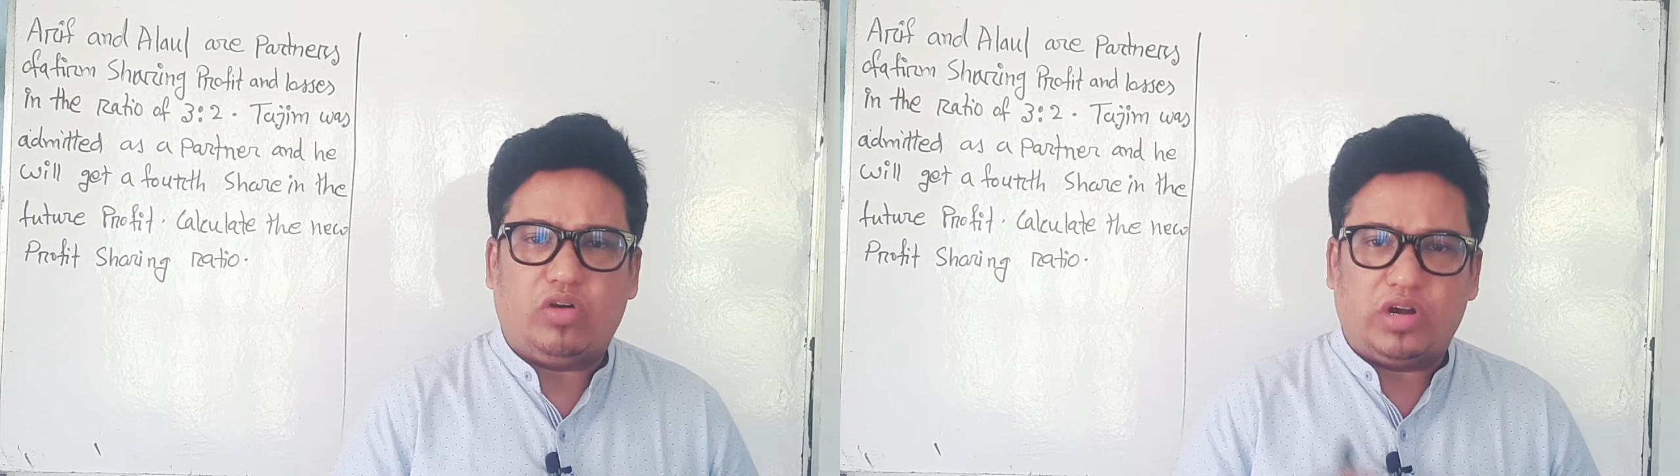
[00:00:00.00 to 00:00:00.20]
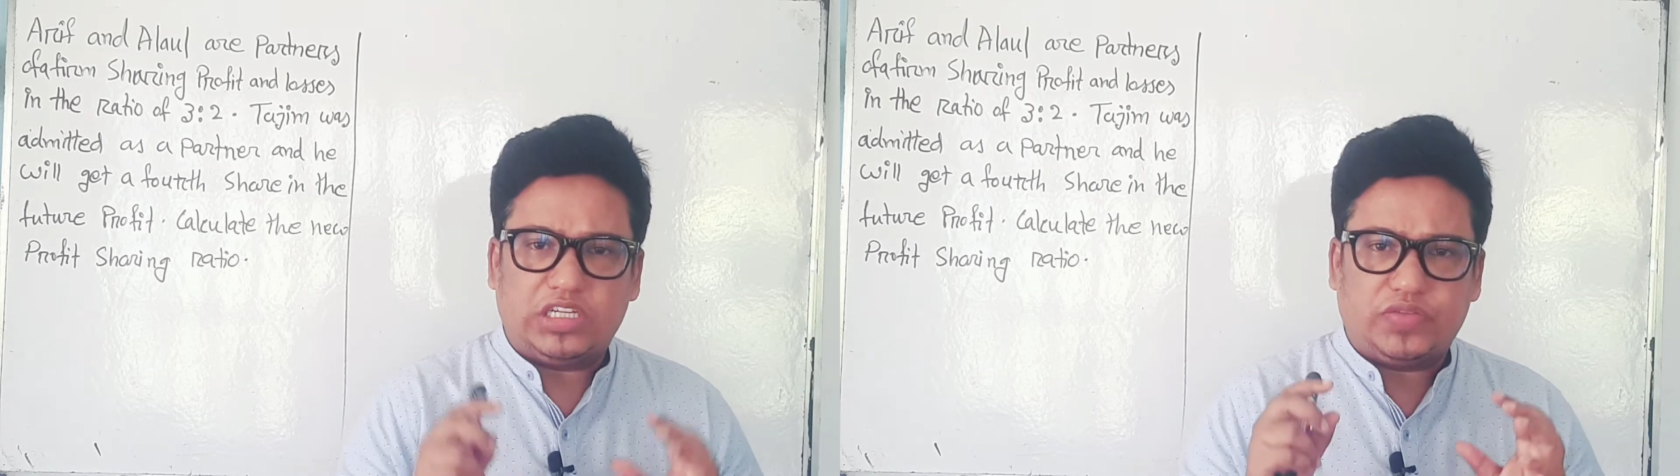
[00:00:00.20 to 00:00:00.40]

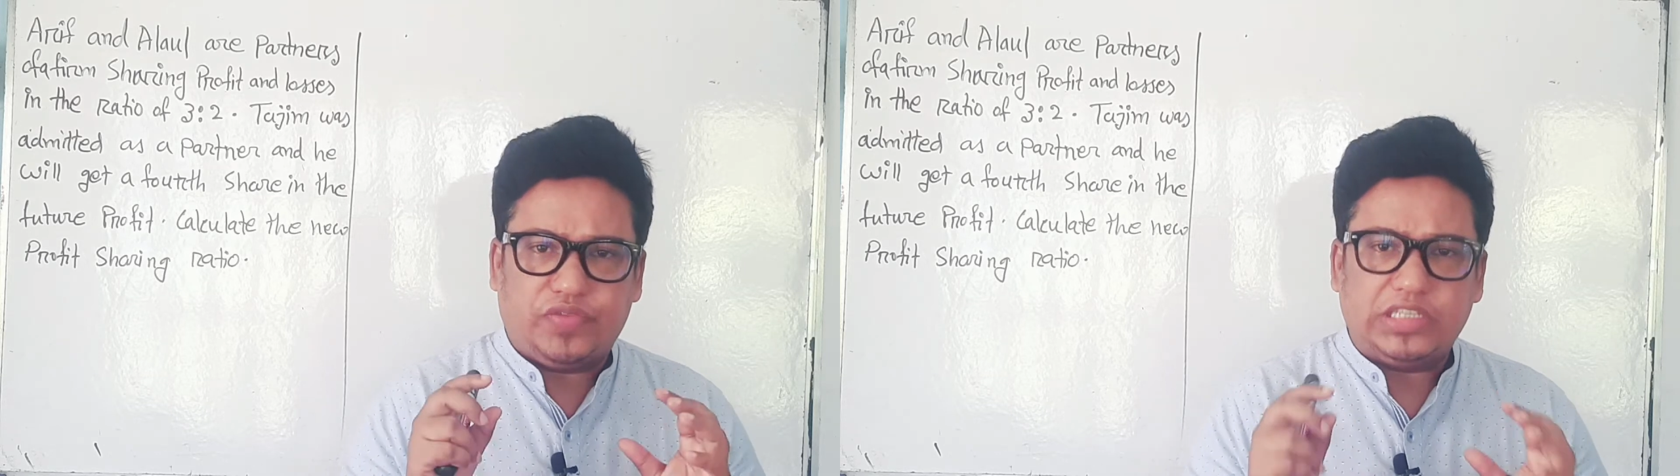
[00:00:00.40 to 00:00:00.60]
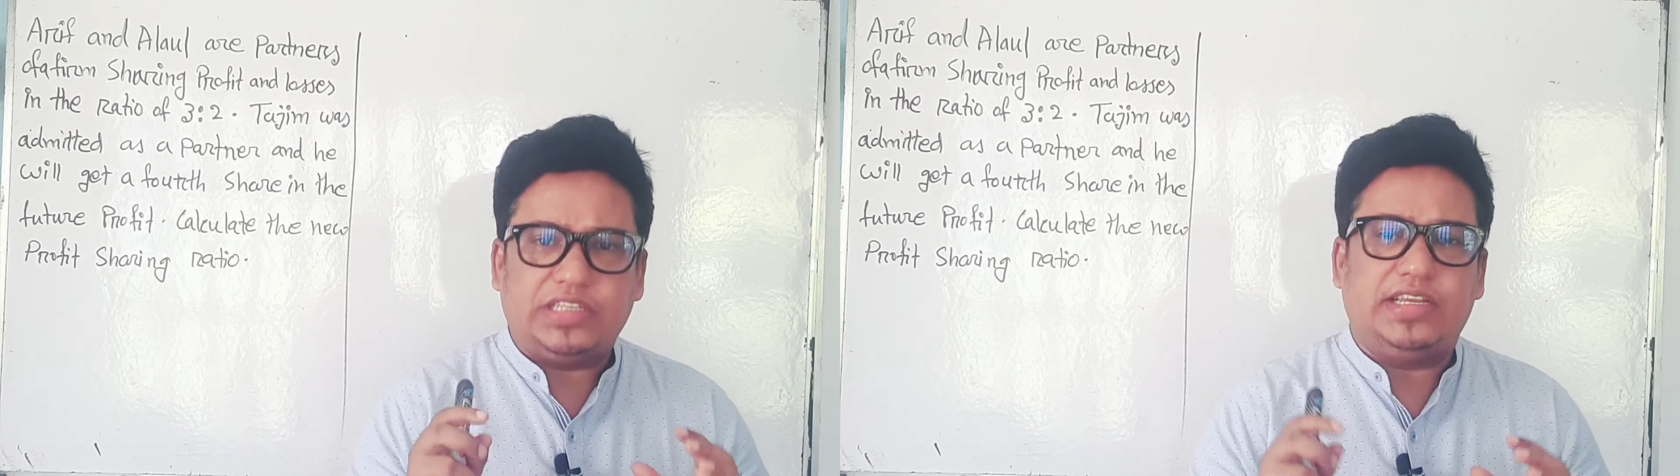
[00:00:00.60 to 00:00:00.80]
অনার্স
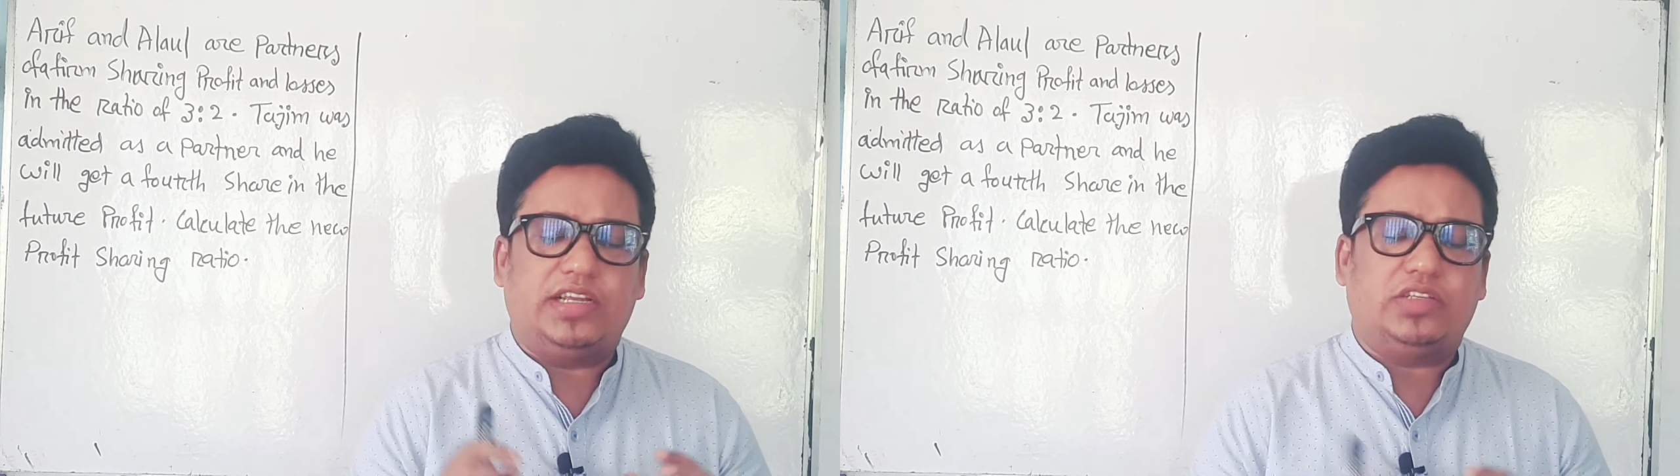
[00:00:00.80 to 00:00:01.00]
ফার্স্ট ইয়ার